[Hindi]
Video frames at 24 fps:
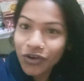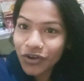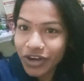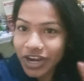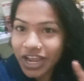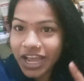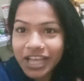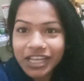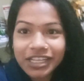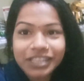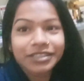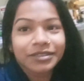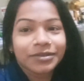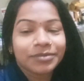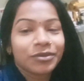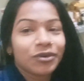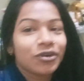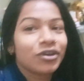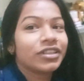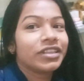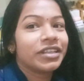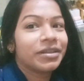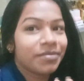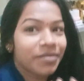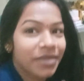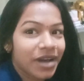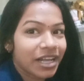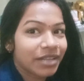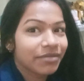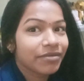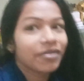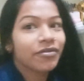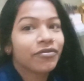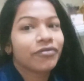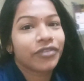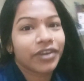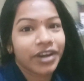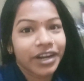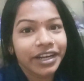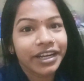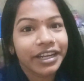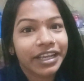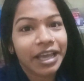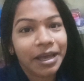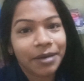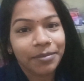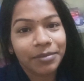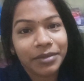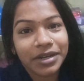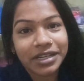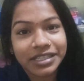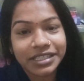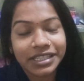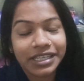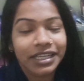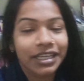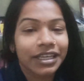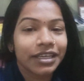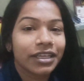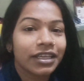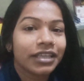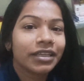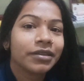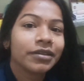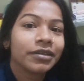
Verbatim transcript: और आज बहुत दिन बाद मैं फ्रंट कैमरा से